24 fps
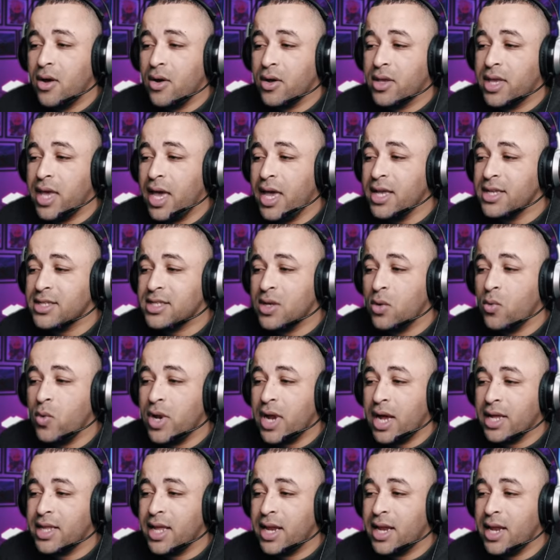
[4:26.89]
اوكي
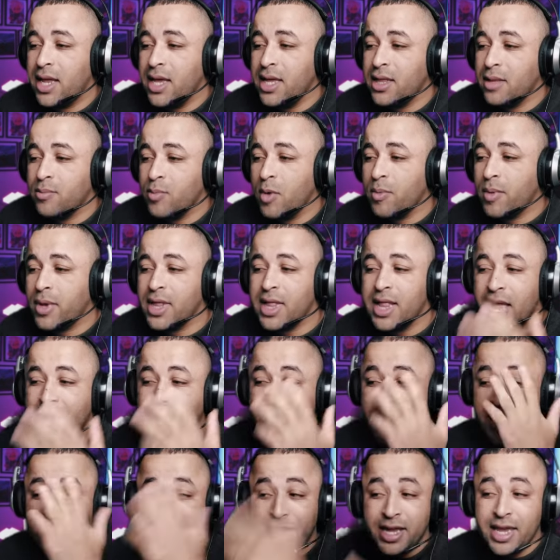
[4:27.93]
سوي لها ديليت ممكن
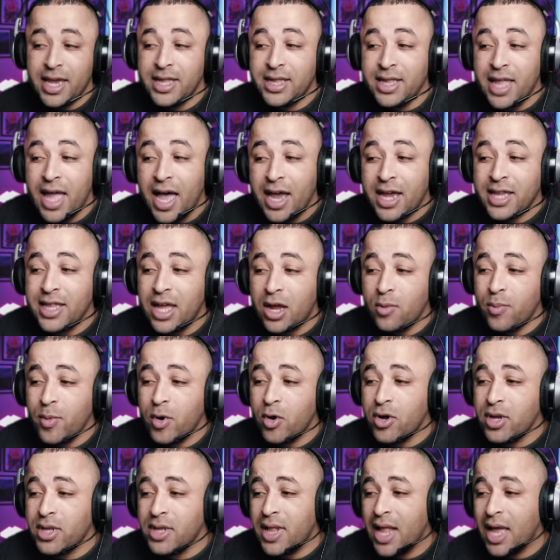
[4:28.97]
تلاقي عندك انت اكثر
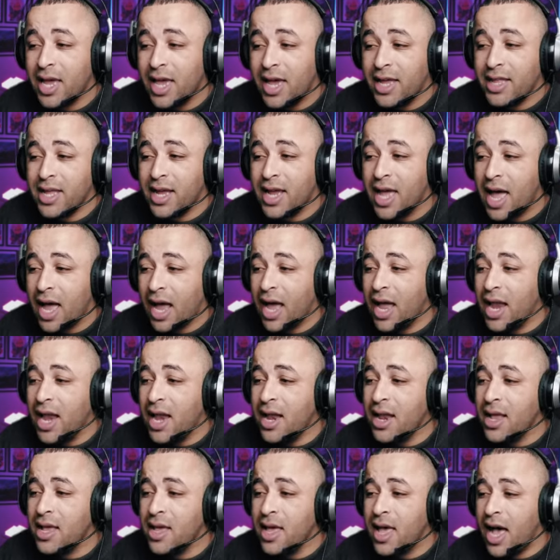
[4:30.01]
وممكن تلاقي عندك
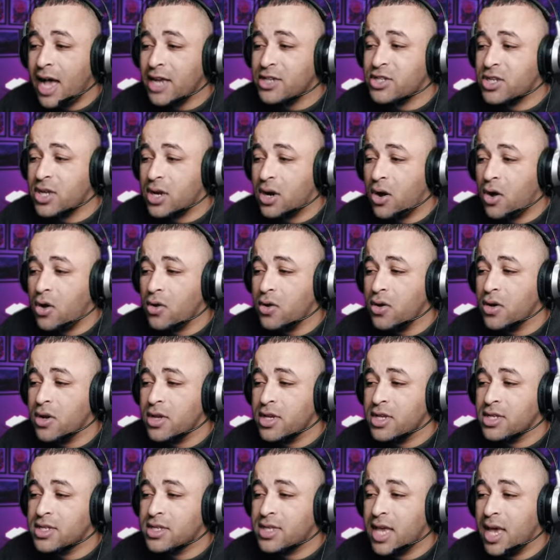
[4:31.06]
اقل اشر هون
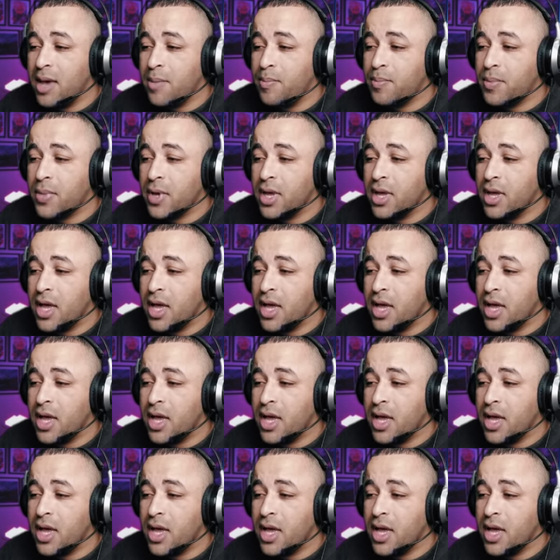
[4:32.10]
سكيب